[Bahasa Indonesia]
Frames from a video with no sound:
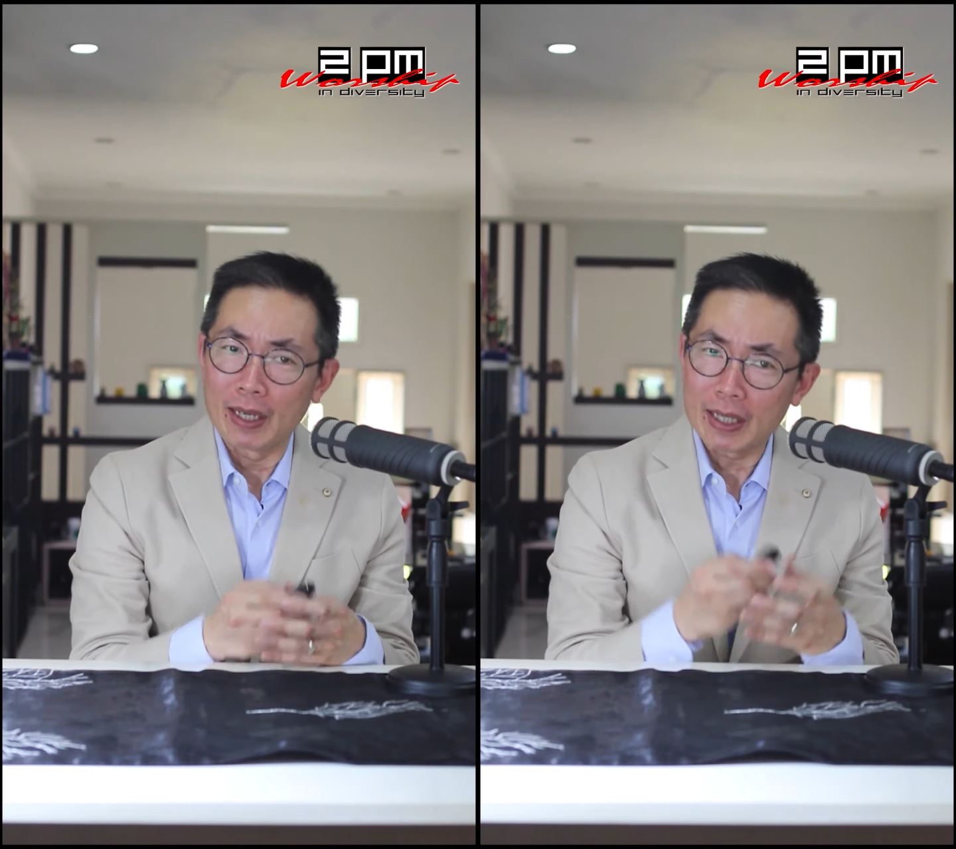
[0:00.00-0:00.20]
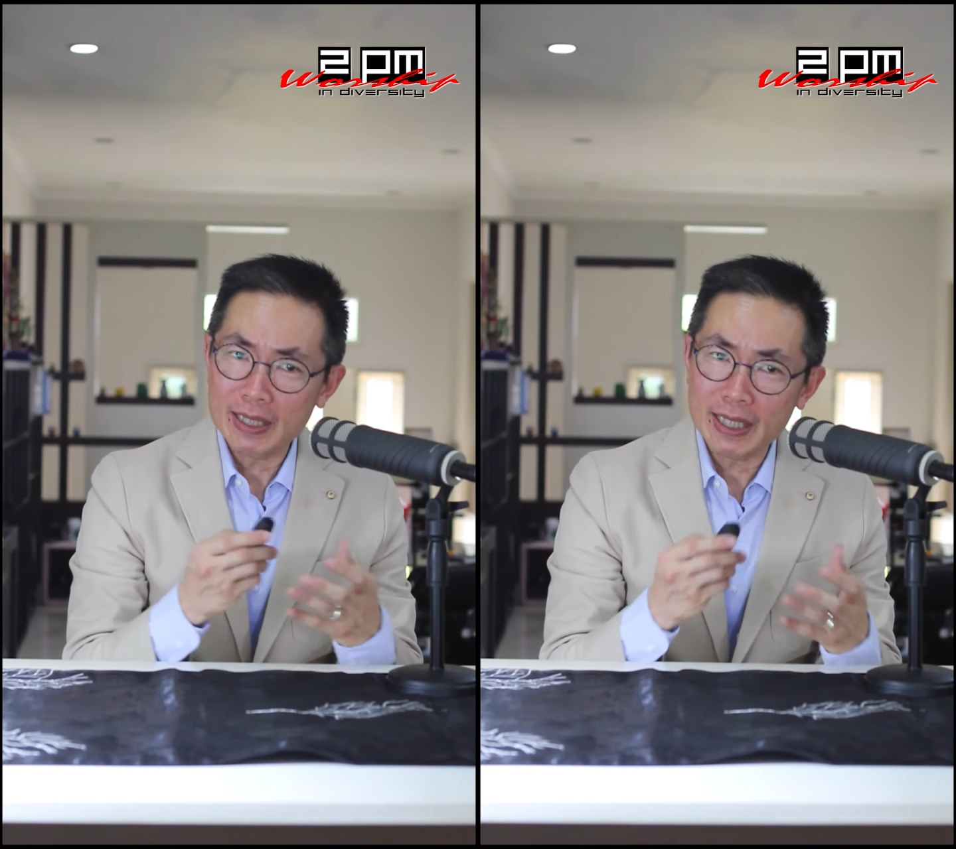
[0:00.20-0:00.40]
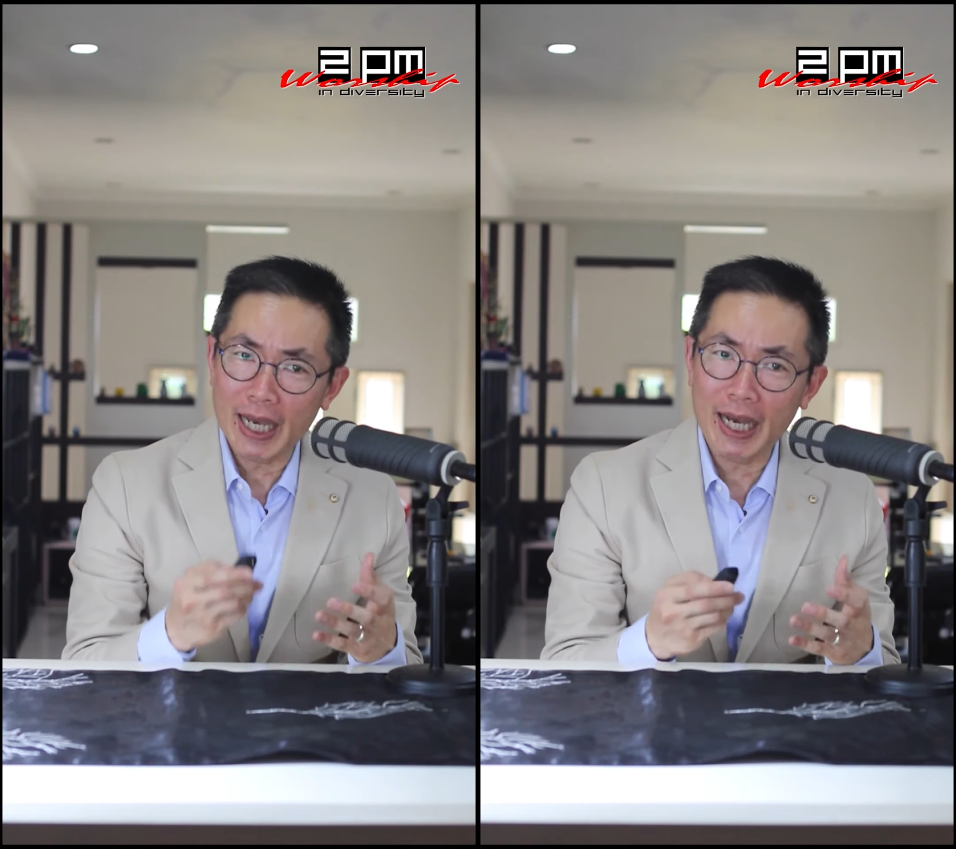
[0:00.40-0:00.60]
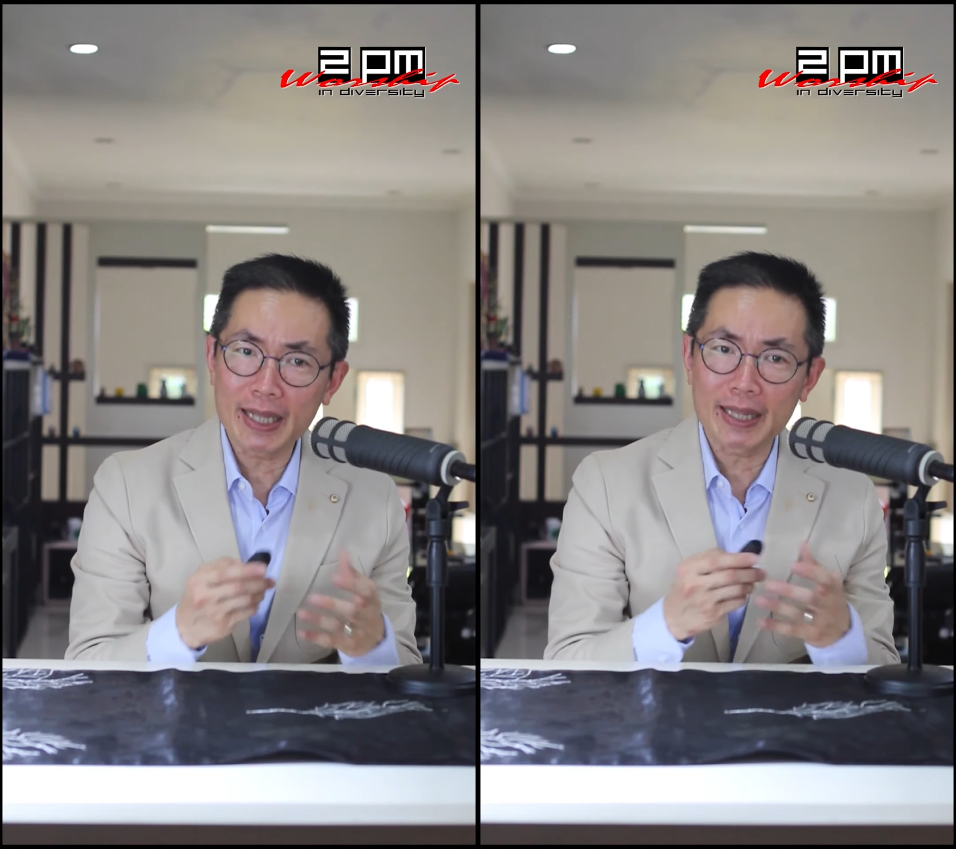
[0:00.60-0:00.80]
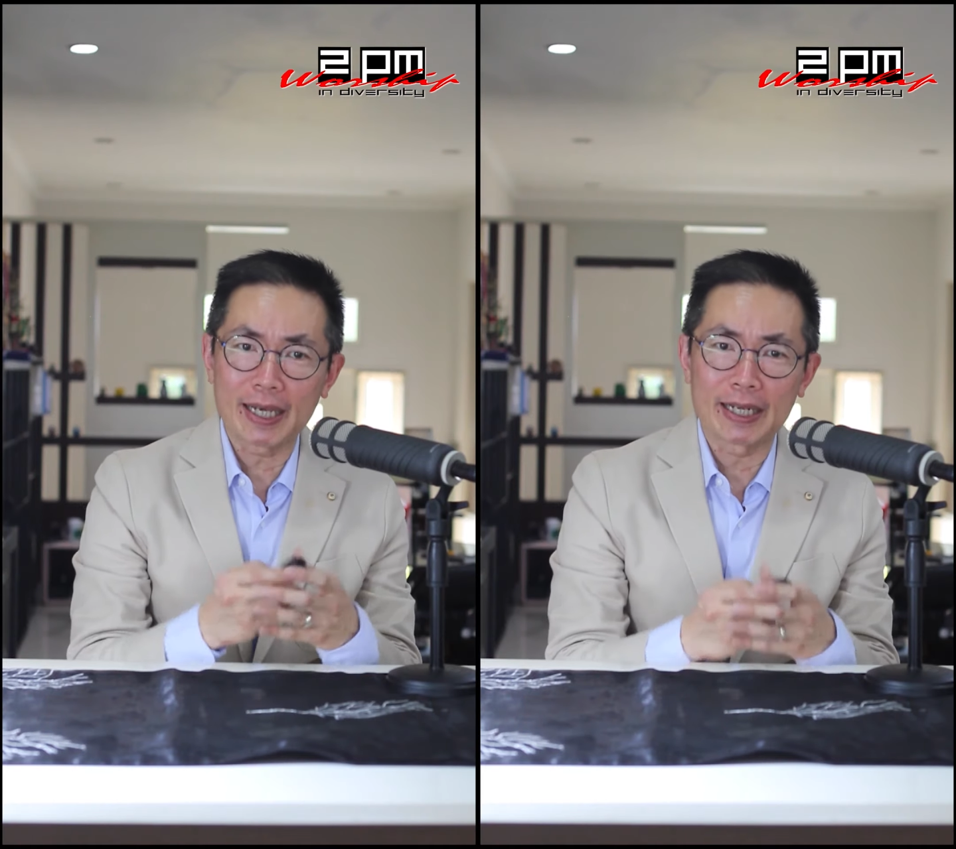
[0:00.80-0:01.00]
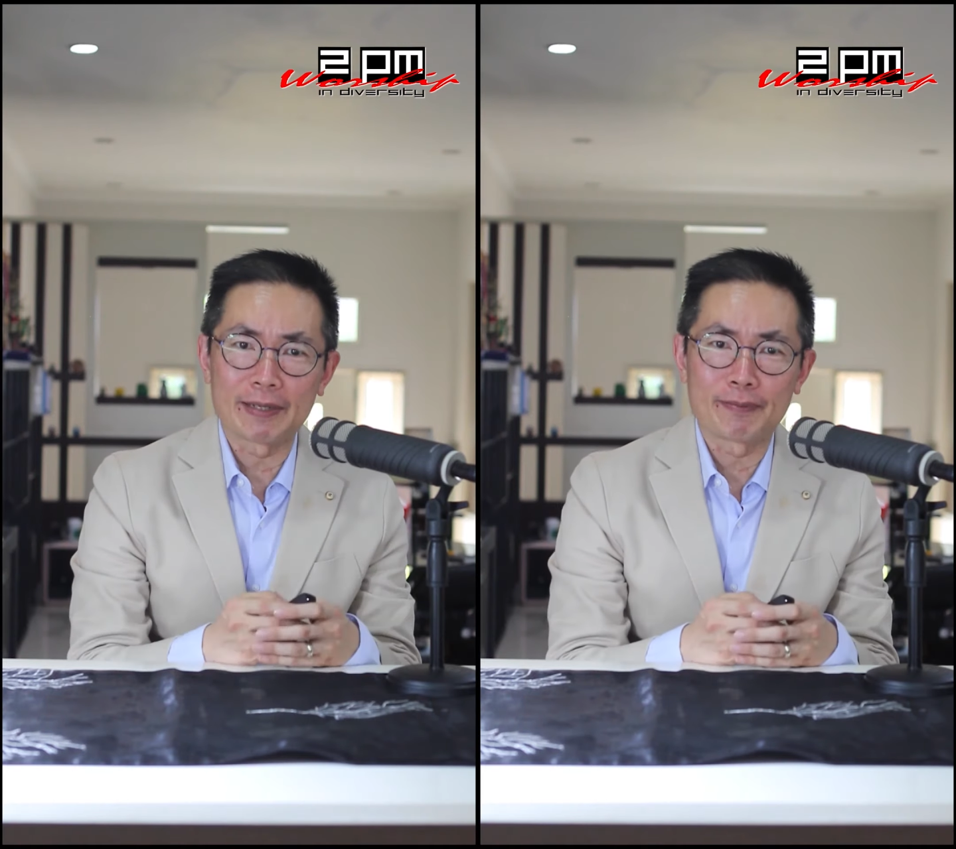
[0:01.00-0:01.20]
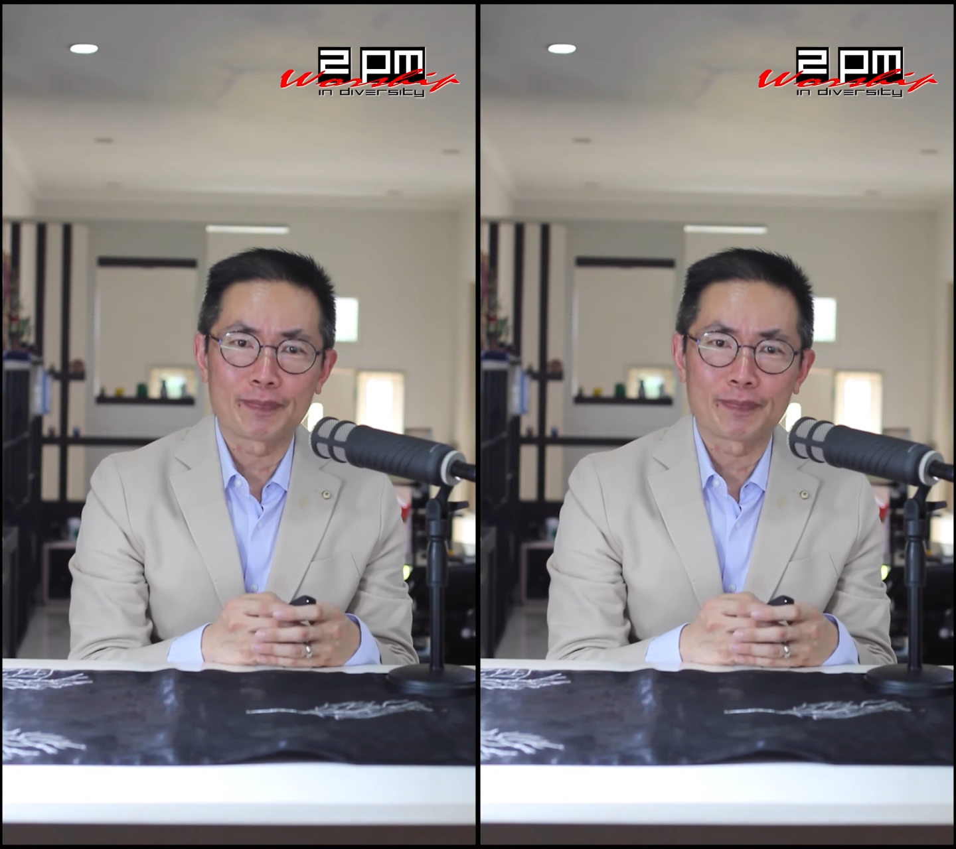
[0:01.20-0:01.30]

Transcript: Kesehatan,